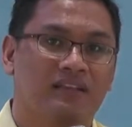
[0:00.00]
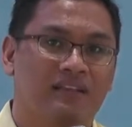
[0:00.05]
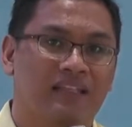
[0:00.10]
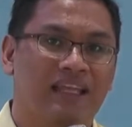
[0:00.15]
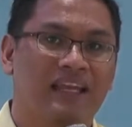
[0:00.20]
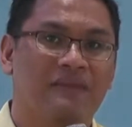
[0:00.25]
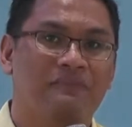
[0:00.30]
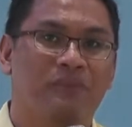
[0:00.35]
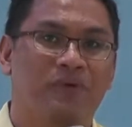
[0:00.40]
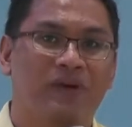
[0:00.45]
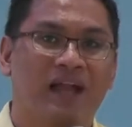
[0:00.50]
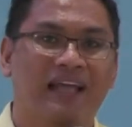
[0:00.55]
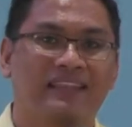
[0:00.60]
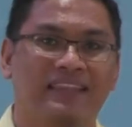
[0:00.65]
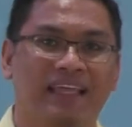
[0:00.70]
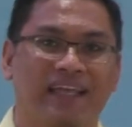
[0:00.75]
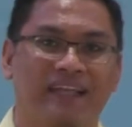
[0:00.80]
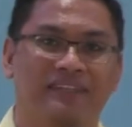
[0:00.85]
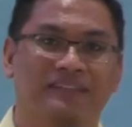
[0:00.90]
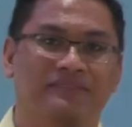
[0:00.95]
Tinan po
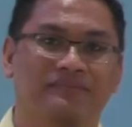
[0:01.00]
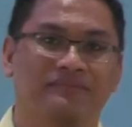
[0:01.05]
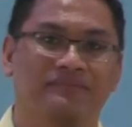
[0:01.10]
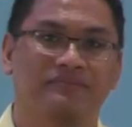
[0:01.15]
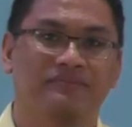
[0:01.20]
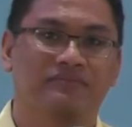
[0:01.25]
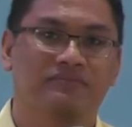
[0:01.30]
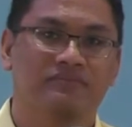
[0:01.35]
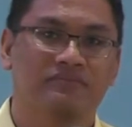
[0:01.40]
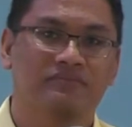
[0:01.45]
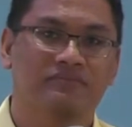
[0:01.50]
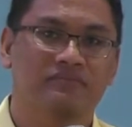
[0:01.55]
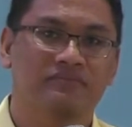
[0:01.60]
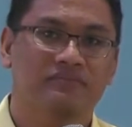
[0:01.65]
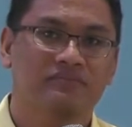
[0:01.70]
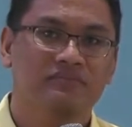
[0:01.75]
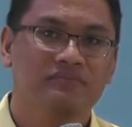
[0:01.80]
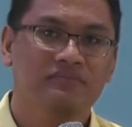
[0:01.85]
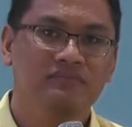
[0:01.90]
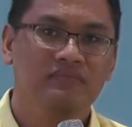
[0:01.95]
natin.
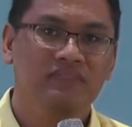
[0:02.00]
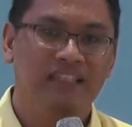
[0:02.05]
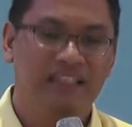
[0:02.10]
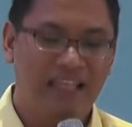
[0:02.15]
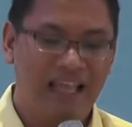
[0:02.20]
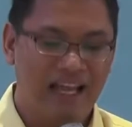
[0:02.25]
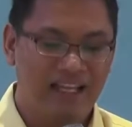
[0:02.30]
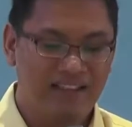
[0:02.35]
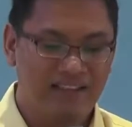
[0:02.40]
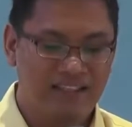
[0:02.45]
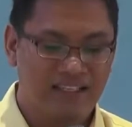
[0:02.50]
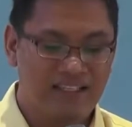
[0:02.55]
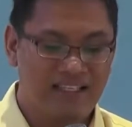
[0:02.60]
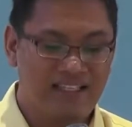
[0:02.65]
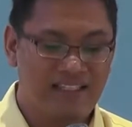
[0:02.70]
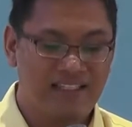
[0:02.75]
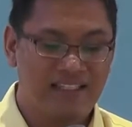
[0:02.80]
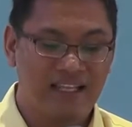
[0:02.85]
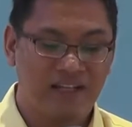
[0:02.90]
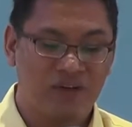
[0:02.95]
Yan, this
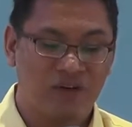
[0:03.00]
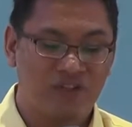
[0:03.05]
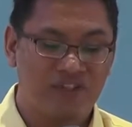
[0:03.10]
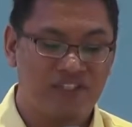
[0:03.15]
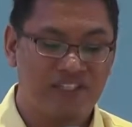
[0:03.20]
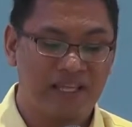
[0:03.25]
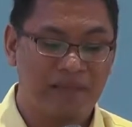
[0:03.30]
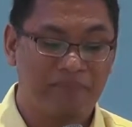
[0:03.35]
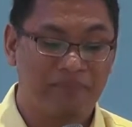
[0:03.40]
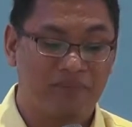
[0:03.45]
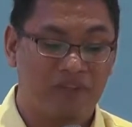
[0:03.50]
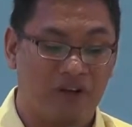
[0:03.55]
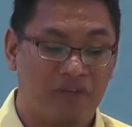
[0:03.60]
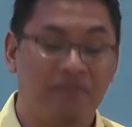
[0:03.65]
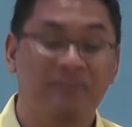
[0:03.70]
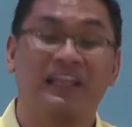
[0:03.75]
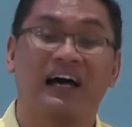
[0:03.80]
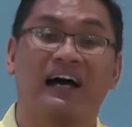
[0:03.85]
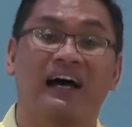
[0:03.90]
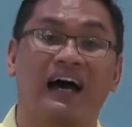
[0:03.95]
is the concept
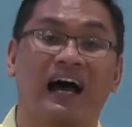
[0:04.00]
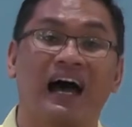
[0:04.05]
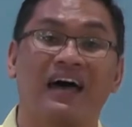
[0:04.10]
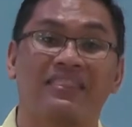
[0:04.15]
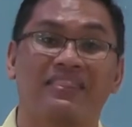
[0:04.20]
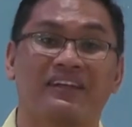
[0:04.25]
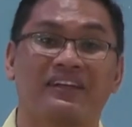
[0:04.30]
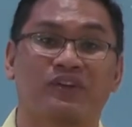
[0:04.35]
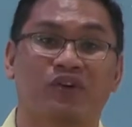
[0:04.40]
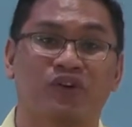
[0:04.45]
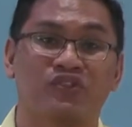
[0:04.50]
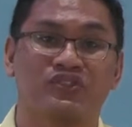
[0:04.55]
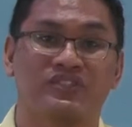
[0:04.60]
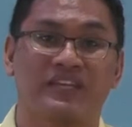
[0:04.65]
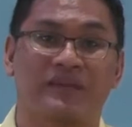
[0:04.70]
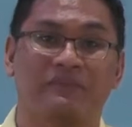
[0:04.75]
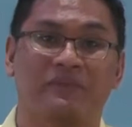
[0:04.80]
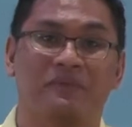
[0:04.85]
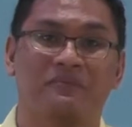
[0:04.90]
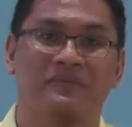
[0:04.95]
of the other
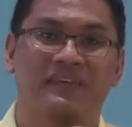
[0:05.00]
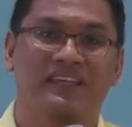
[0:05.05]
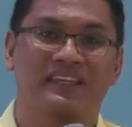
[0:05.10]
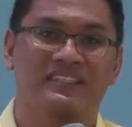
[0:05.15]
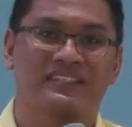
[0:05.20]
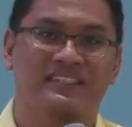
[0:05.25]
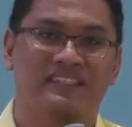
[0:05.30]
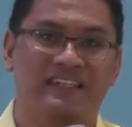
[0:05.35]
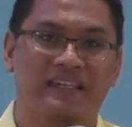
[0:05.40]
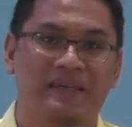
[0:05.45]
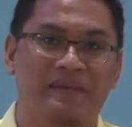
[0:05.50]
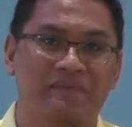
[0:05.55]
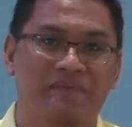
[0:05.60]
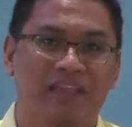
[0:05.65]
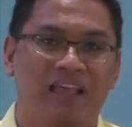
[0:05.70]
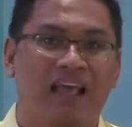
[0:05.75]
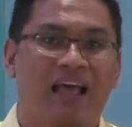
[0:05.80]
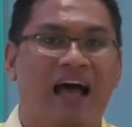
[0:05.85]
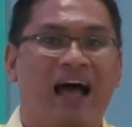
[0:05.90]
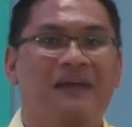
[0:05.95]
concept of ministry.
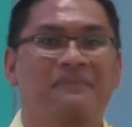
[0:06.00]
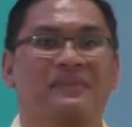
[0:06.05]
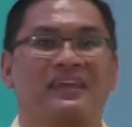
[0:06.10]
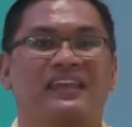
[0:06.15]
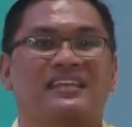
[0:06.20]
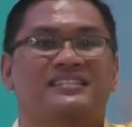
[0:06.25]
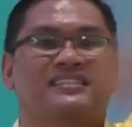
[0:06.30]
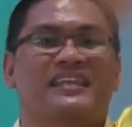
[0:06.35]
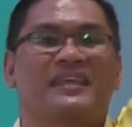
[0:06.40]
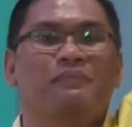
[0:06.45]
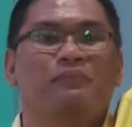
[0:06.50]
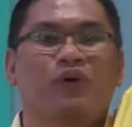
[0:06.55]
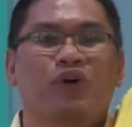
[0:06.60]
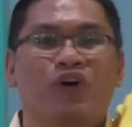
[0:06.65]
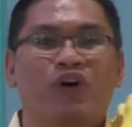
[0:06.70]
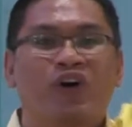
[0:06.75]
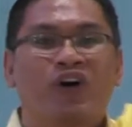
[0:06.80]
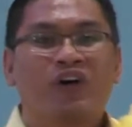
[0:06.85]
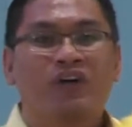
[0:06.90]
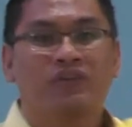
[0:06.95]
Ang ministry
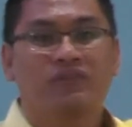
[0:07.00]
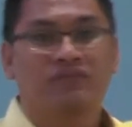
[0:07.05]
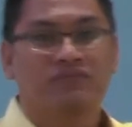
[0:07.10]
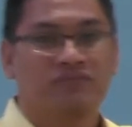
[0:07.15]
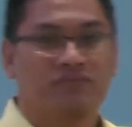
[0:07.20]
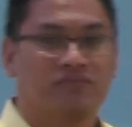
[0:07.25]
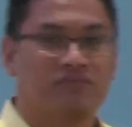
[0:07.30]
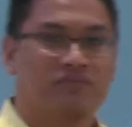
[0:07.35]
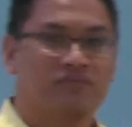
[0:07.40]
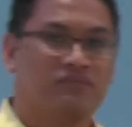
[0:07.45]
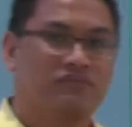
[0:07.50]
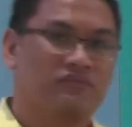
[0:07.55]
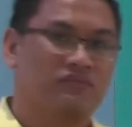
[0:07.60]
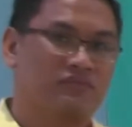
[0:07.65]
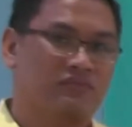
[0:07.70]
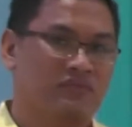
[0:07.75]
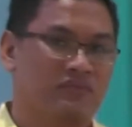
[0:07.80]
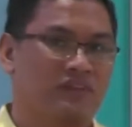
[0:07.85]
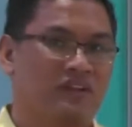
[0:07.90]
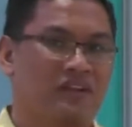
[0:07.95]
buo,
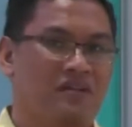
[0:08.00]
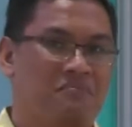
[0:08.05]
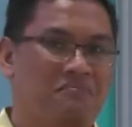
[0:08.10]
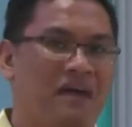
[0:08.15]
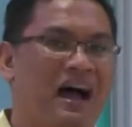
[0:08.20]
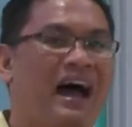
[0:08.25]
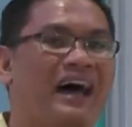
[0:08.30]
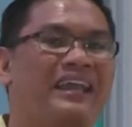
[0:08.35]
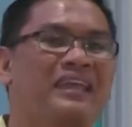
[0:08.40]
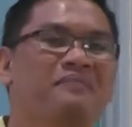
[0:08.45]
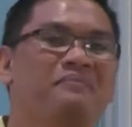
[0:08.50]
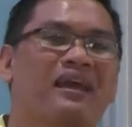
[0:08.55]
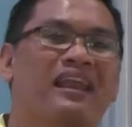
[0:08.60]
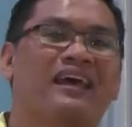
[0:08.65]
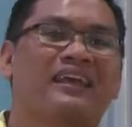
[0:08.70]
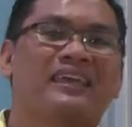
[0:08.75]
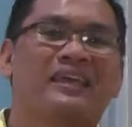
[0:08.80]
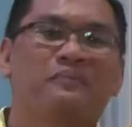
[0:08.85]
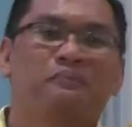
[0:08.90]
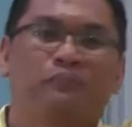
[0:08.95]
maaring
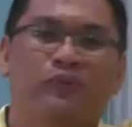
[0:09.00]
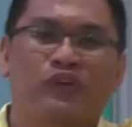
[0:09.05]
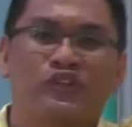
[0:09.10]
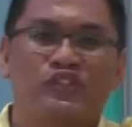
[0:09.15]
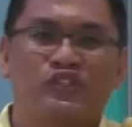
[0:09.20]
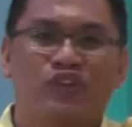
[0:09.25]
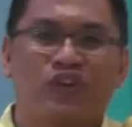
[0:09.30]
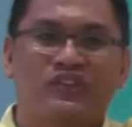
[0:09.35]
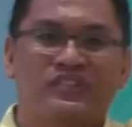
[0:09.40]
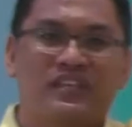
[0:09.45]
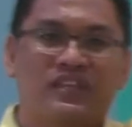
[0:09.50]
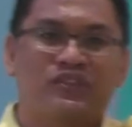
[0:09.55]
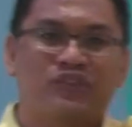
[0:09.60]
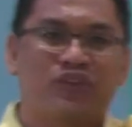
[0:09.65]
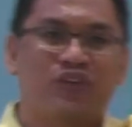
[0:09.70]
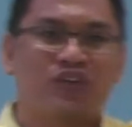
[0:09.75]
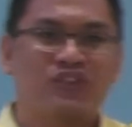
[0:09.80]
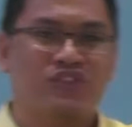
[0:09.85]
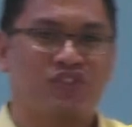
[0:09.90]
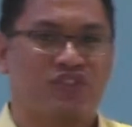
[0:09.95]
malaking portion sa
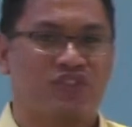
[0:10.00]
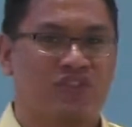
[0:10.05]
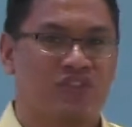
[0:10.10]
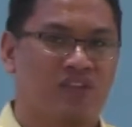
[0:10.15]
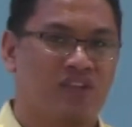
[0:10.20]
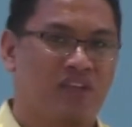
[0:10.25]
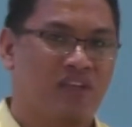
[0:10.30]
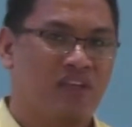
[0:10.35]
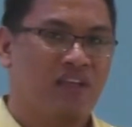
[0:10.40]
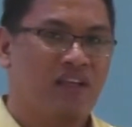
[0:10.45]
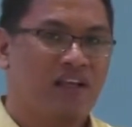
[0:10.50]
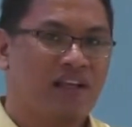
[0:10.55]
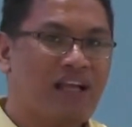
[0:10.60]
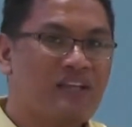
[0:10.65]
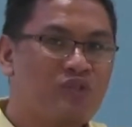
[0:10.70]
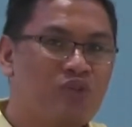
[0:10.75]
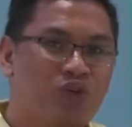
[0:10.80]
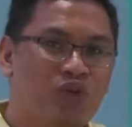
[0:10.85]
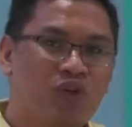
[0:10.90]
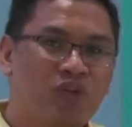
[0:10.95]
Diyos,
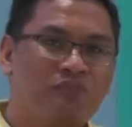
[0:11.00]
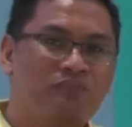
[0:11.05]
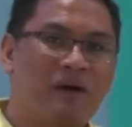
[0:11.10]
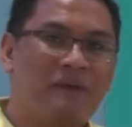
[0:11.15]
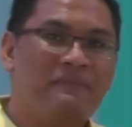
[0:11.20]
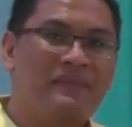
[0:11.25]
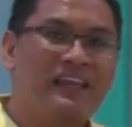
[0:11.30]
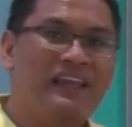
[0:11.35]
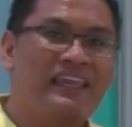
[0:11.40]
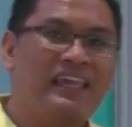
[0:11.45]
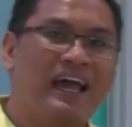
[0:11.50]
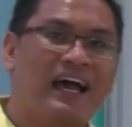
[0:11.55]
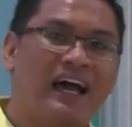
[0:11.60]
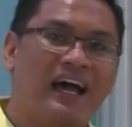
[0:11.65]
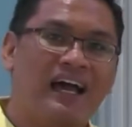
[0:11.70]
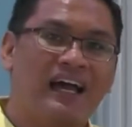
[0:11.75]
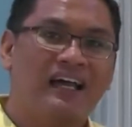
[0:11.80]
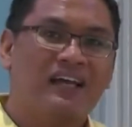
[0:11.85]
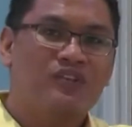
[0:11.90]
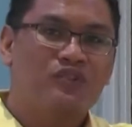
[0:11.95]
kasunod
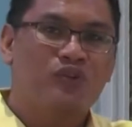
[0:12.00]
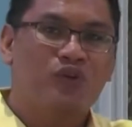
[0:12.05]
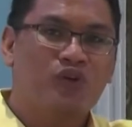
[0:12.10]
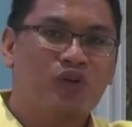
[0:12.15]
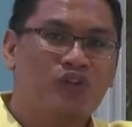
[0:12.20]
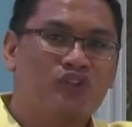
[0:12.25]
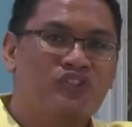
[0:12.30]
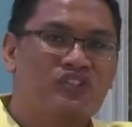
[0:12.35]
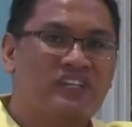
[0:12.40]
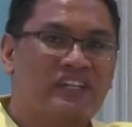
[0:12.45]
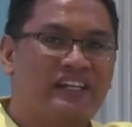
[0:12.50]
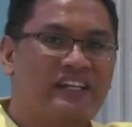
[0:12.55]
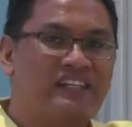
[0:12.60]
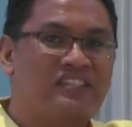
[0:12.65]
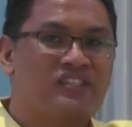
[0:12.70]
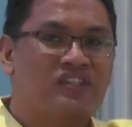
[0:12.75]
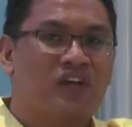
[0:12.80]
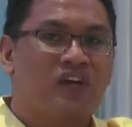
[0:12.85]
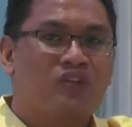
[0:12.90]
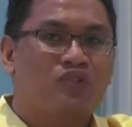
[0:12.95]
pamilya, sunod
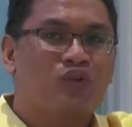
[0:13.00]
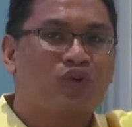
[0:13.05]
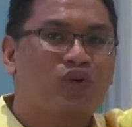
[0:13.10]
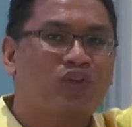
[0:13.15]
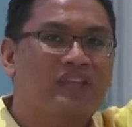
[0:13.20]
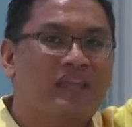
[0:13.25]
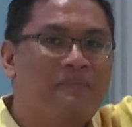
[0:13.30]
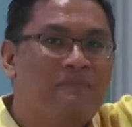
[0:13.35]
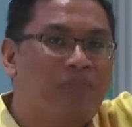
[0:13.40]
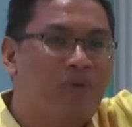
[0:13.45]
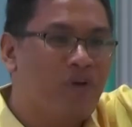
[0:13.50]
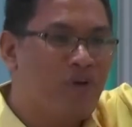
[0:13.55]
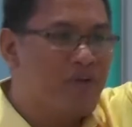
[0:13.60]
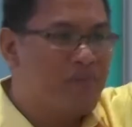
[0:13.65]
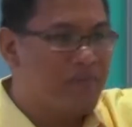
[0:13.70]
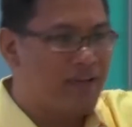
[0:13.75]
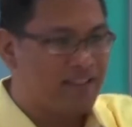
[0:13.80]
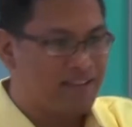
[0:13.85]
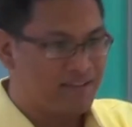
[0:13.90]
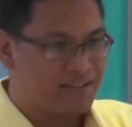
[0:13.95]
church, sunod
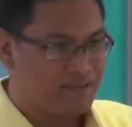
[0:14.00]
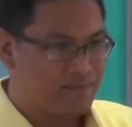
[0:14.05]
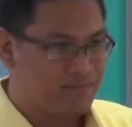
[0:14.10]
employment.